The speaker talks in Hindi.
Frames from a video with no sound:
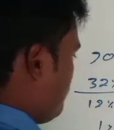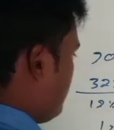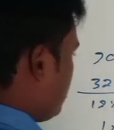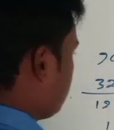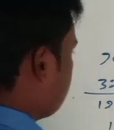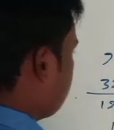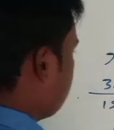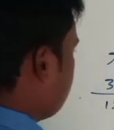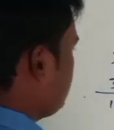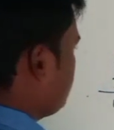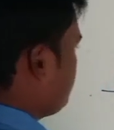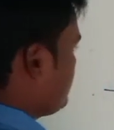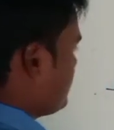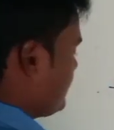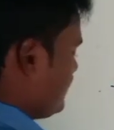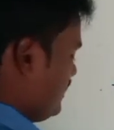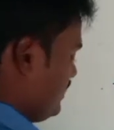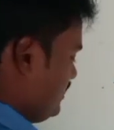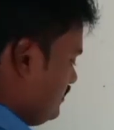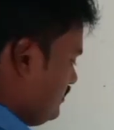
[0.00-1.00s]
पच्चीस
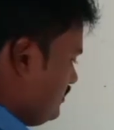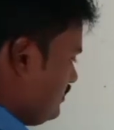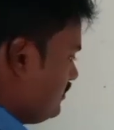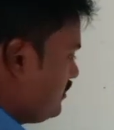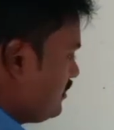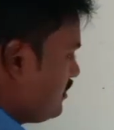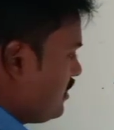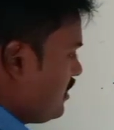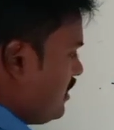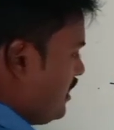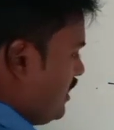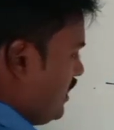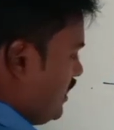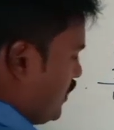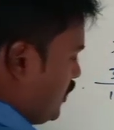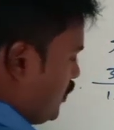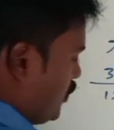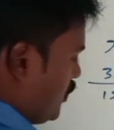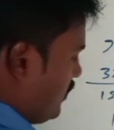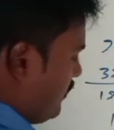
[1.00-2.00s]
परसेंट
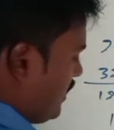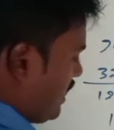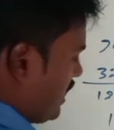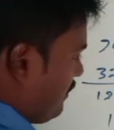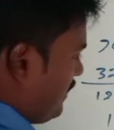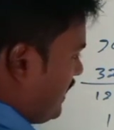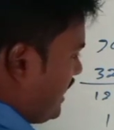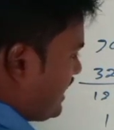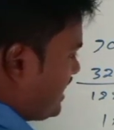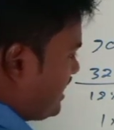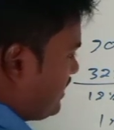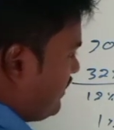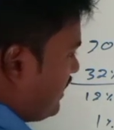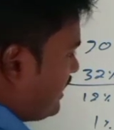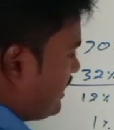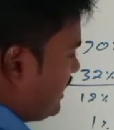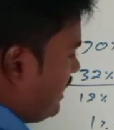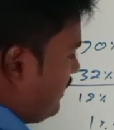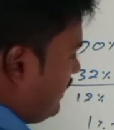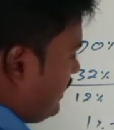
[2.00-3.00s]
ये हमारा पासिंग
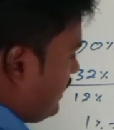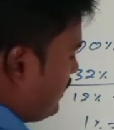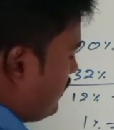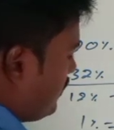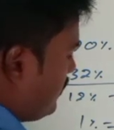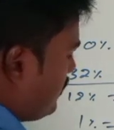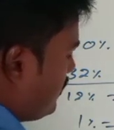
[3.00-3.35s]
मार्क कितना भाई